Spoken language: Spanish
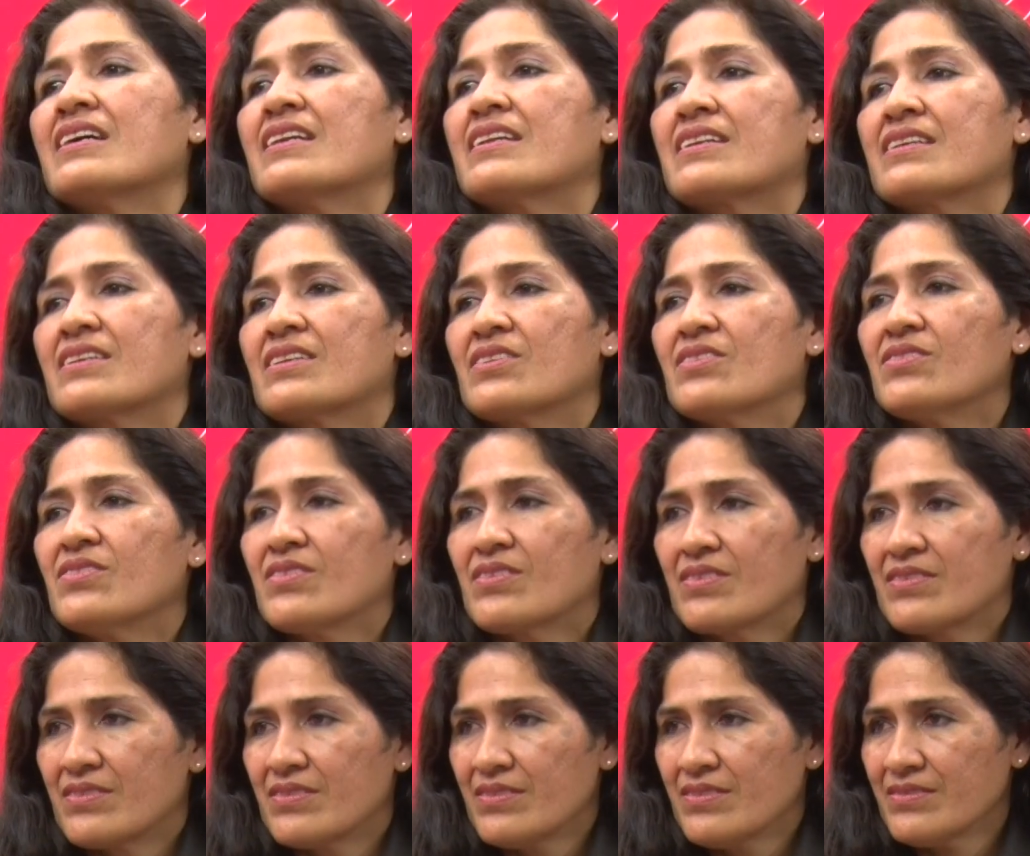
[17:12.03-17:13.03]

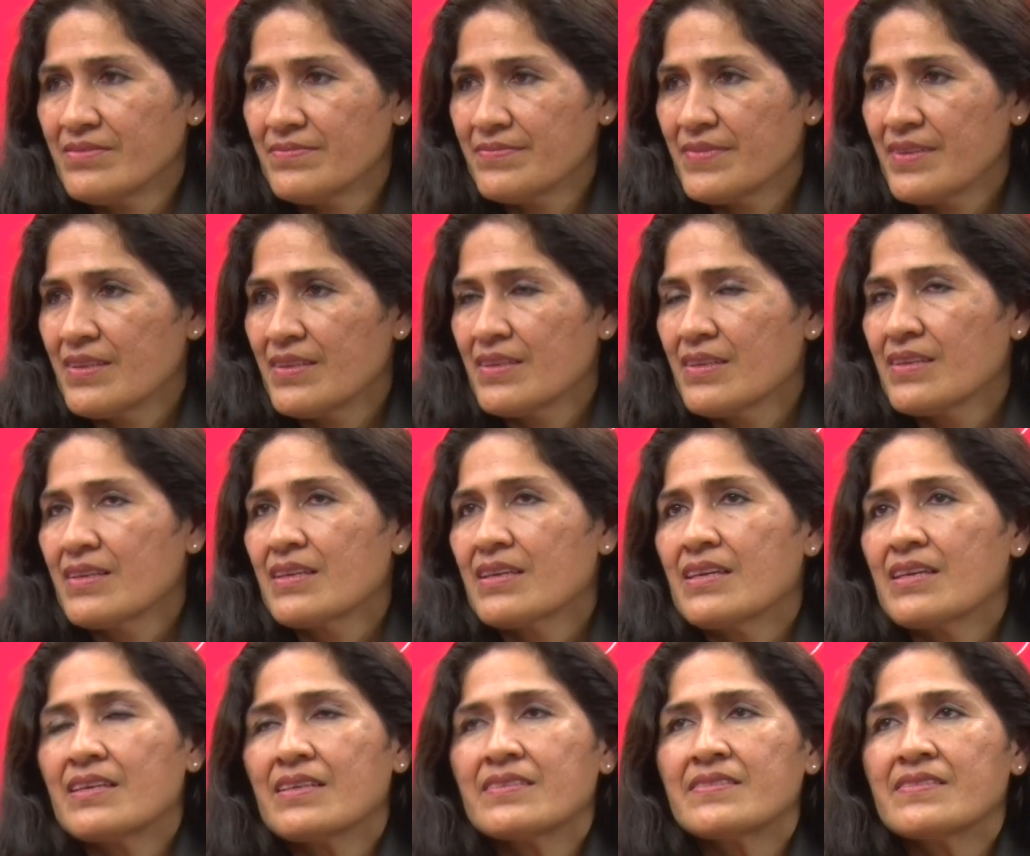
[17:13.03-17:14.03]
alrededor, ¿no?
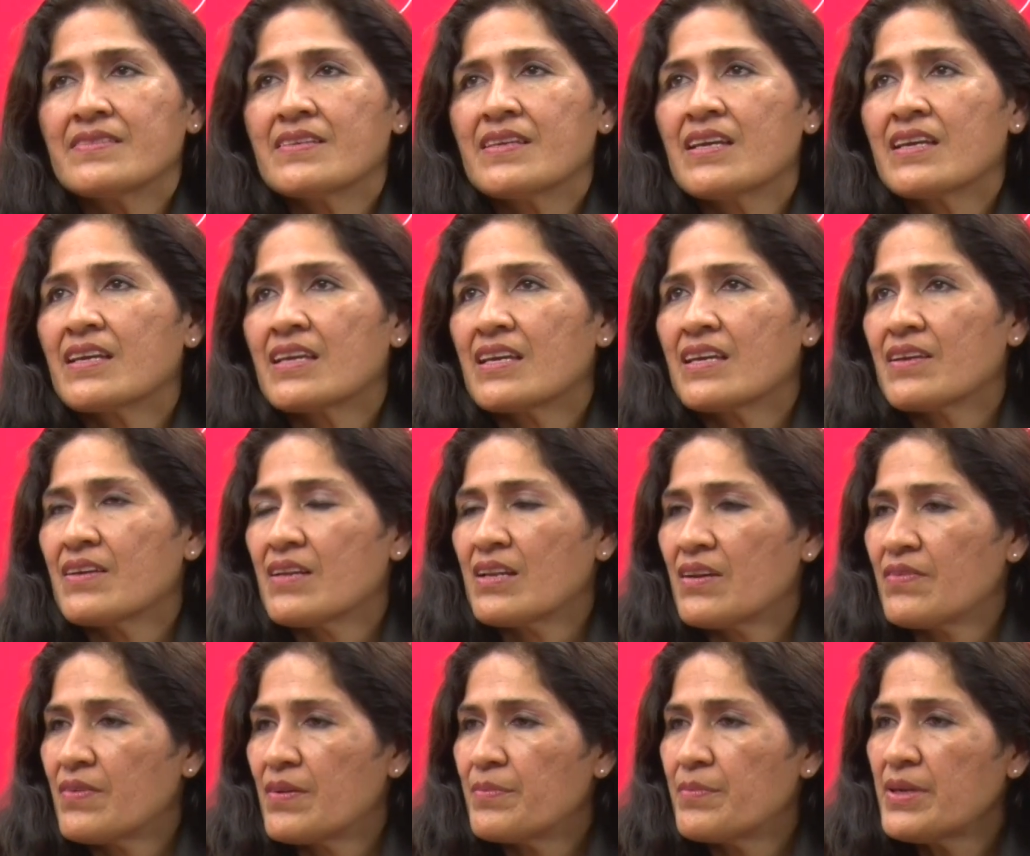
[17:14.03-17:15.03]
Eh, si es que
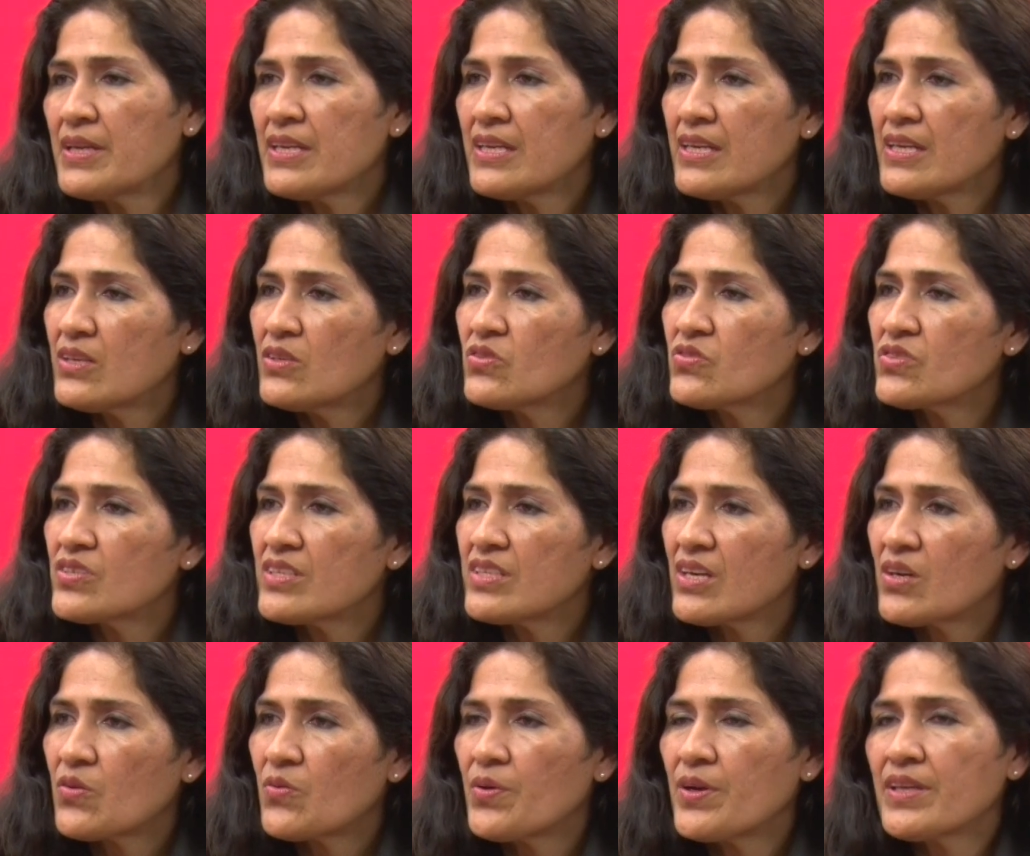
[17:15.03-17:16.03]
la familia no se
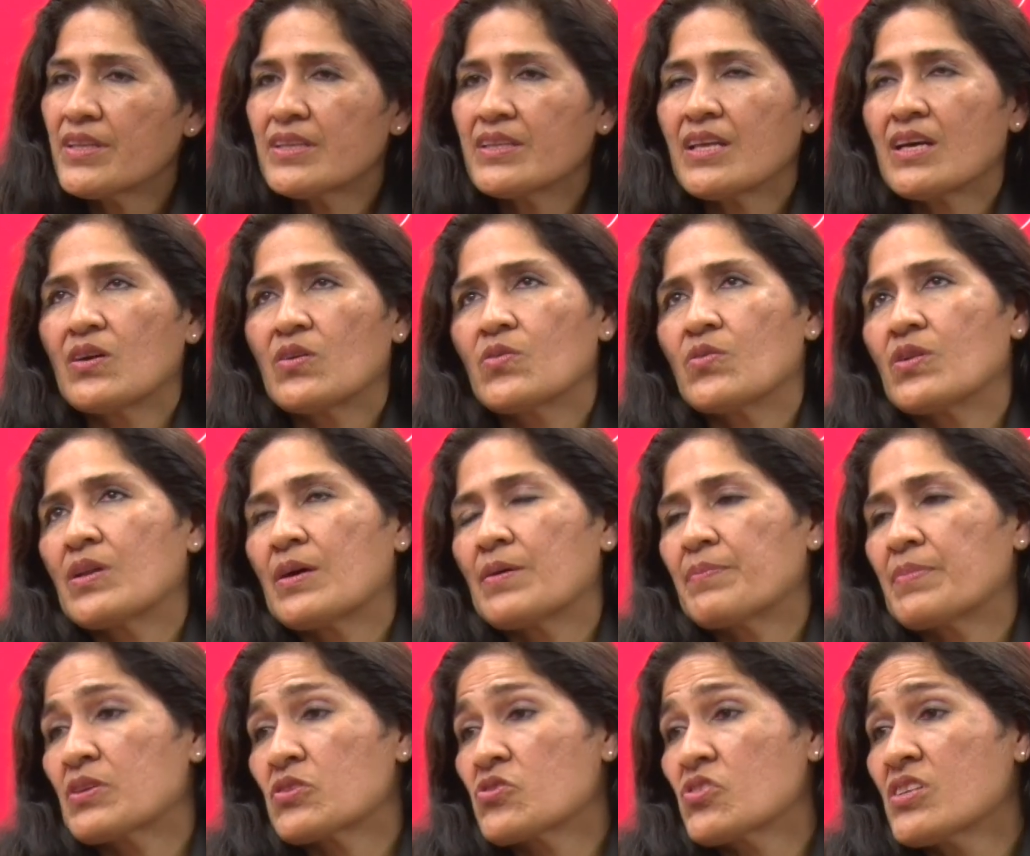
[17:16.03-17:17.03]
da cuenta o la
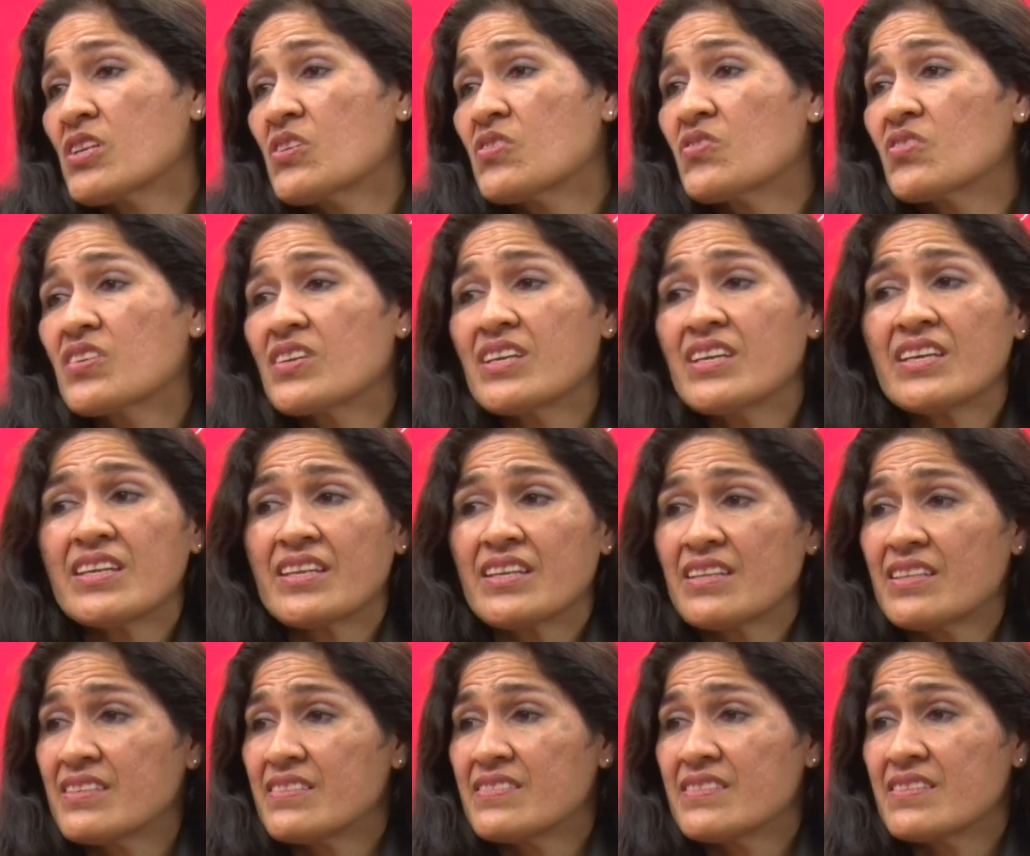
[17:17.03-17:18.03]
persona no
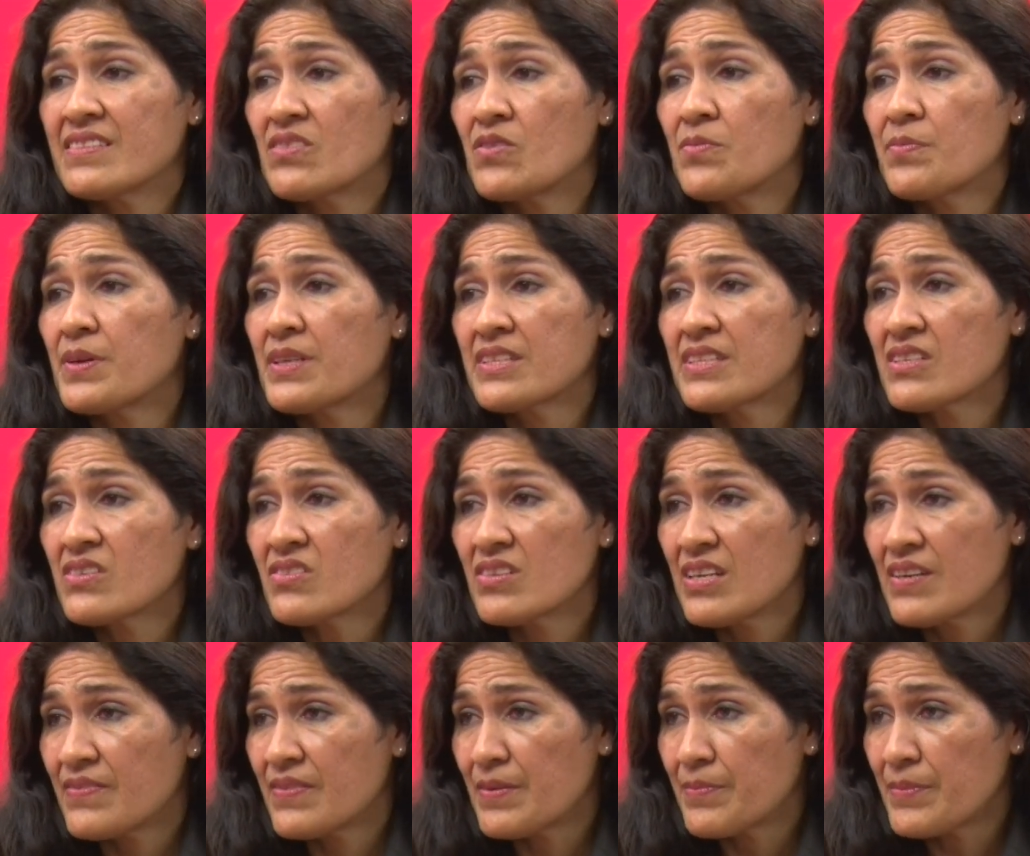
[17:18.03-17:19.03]
quiere compartir con
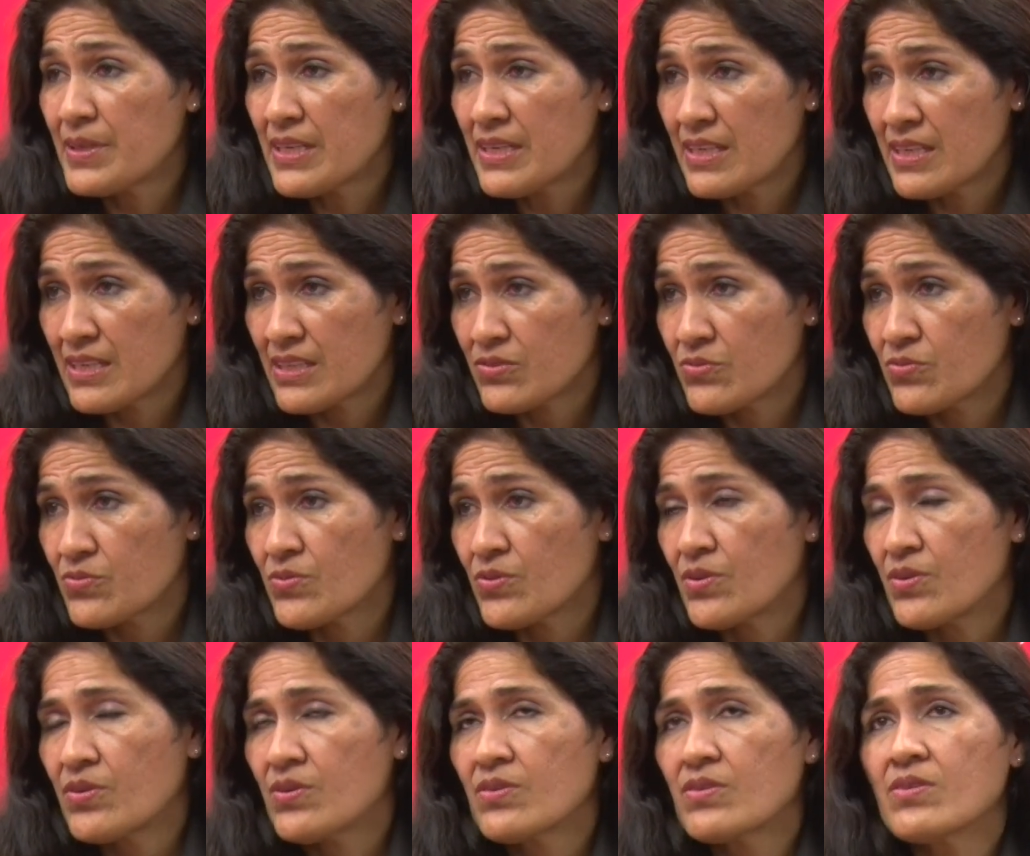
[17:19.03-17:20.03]
la familia su
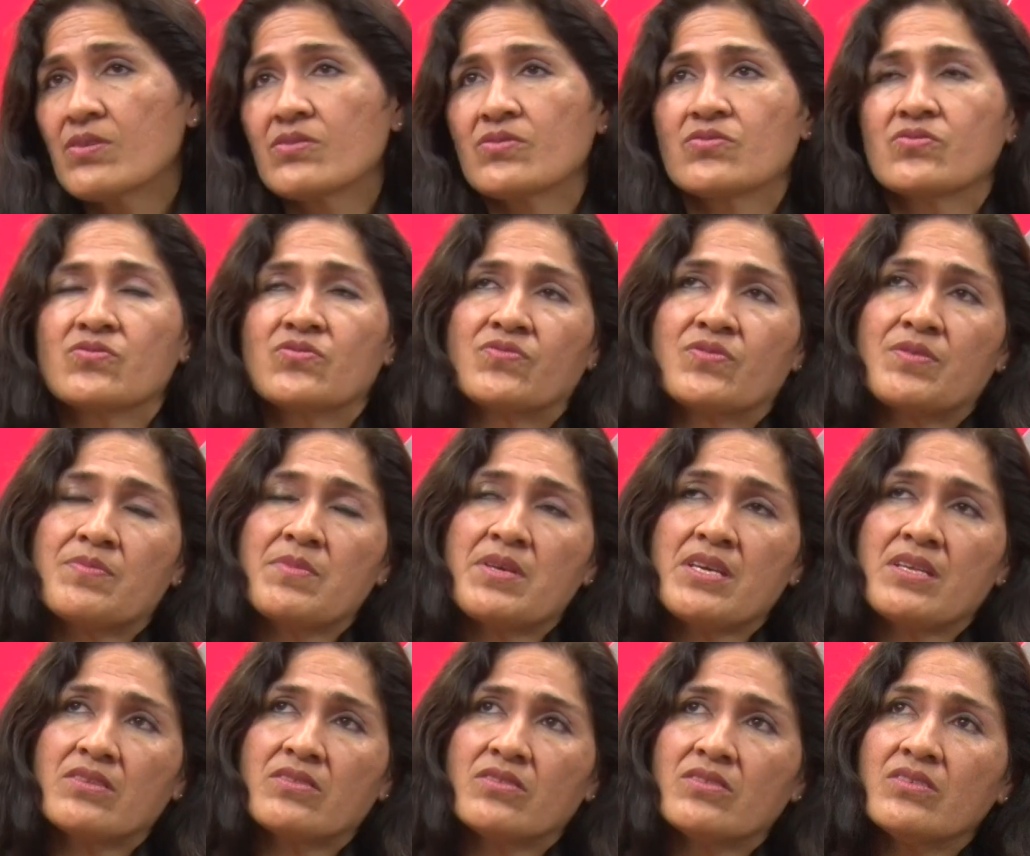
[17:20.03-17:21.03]
dolor o su
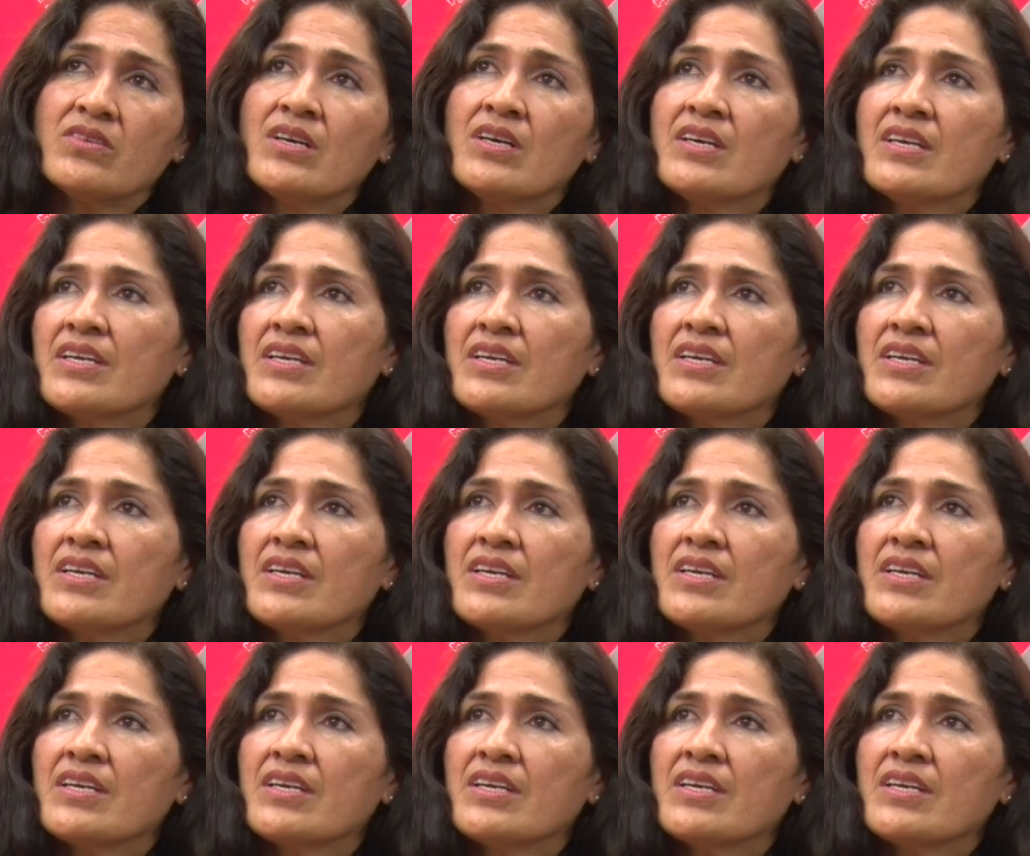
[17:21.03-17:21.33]
sufrimiento,